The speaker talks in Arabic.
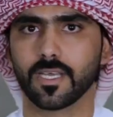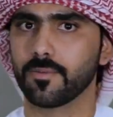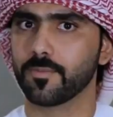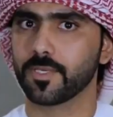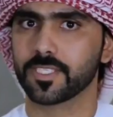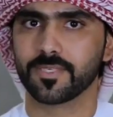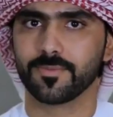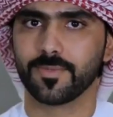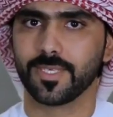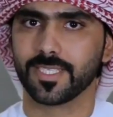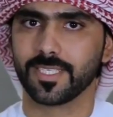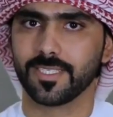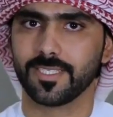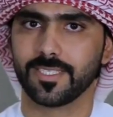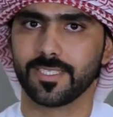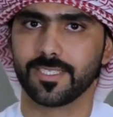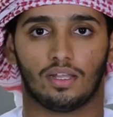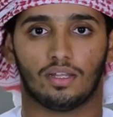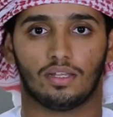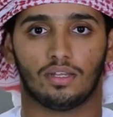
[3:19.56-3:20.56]
لا ما سمعت
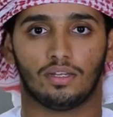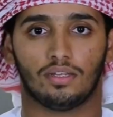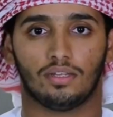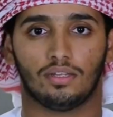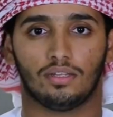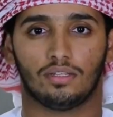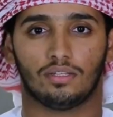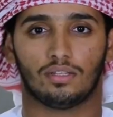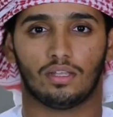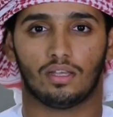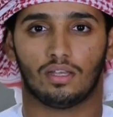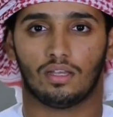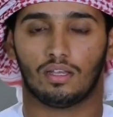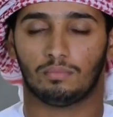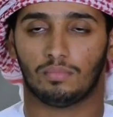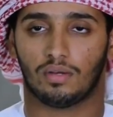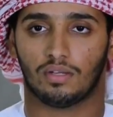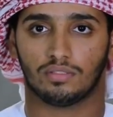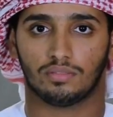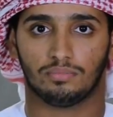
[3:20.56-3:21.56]
عنها هيلين
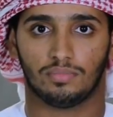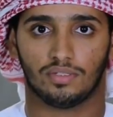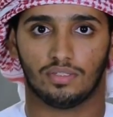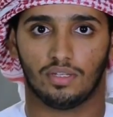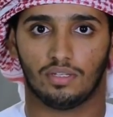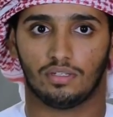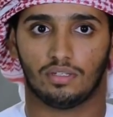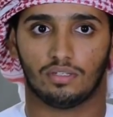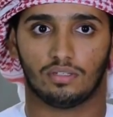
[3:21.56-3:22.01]
آه، ما سمعت